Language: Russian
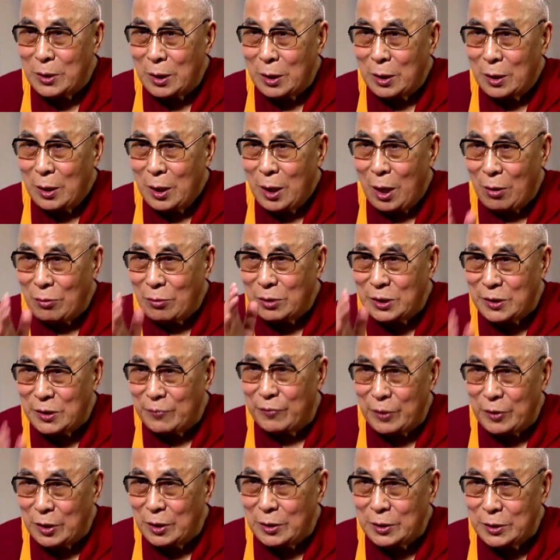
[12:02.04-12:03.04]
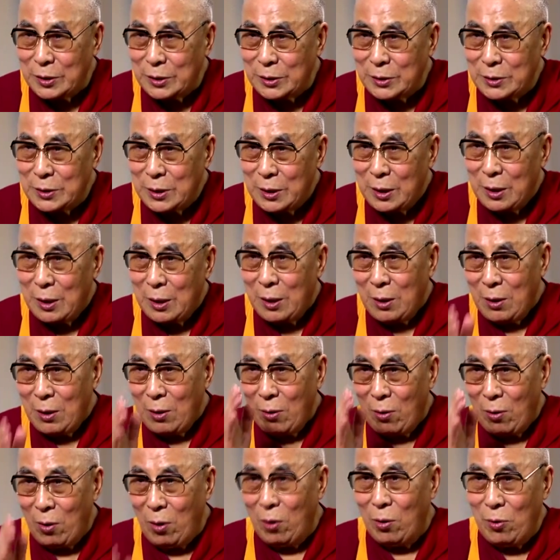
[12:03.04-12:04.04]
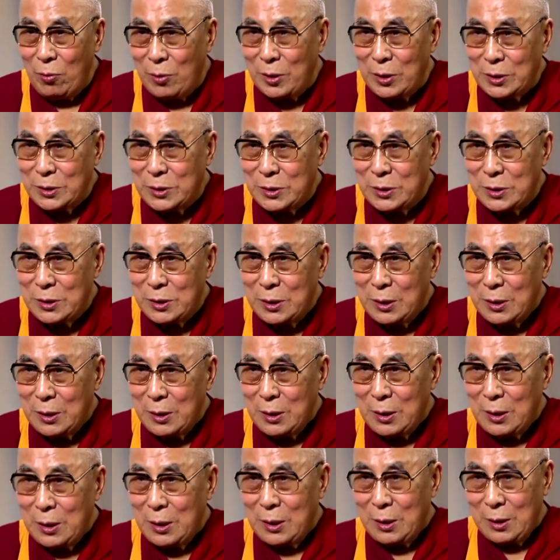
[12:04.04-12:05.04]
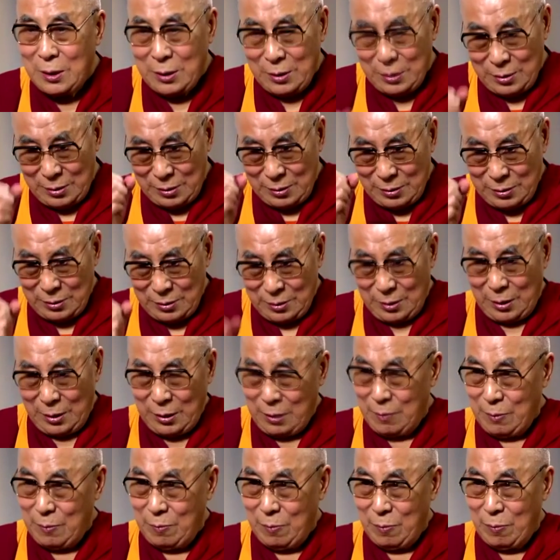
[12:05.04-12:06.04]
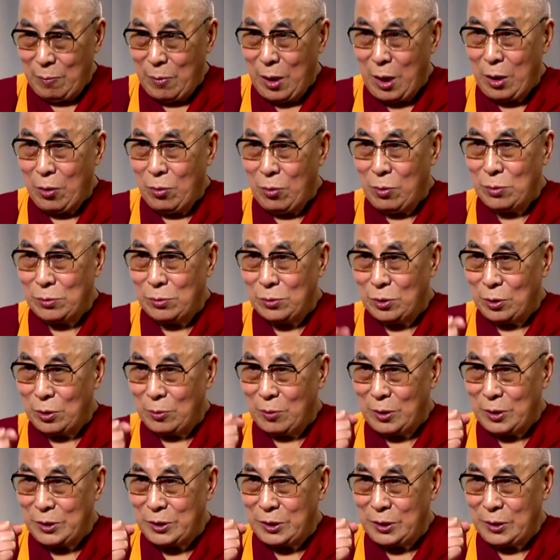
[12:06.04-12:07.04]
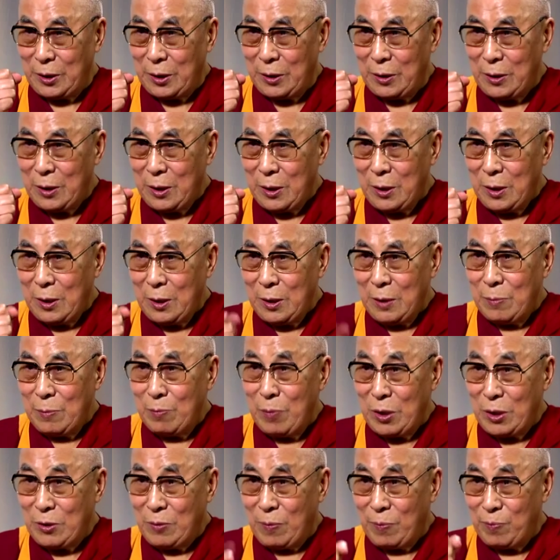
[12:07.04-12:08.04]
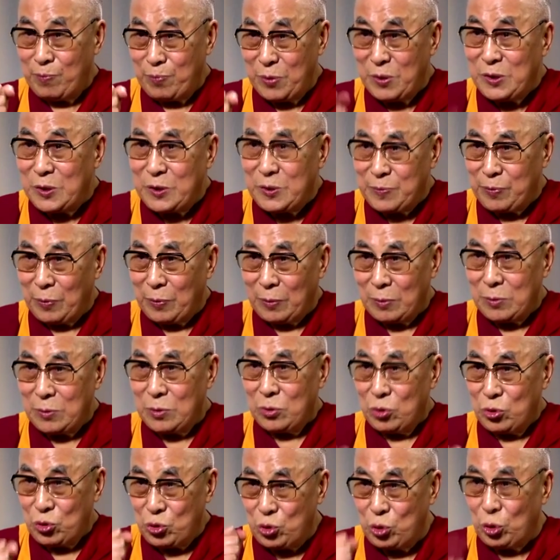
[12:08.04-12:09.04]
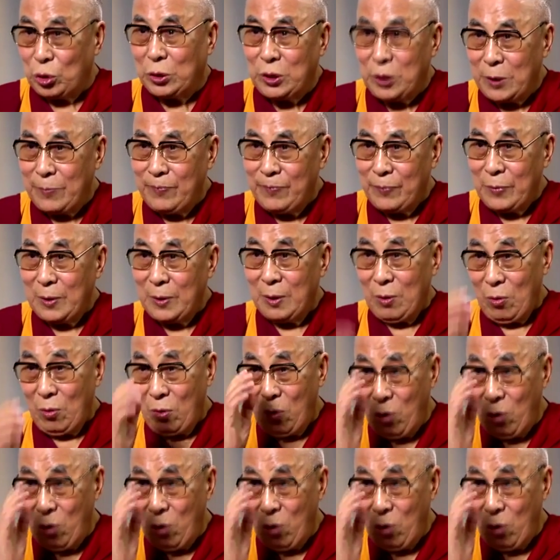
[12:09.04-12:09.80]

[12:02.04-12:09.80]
ни было тяжело, правда, честность, прозрачность для меня всегда дело принципа.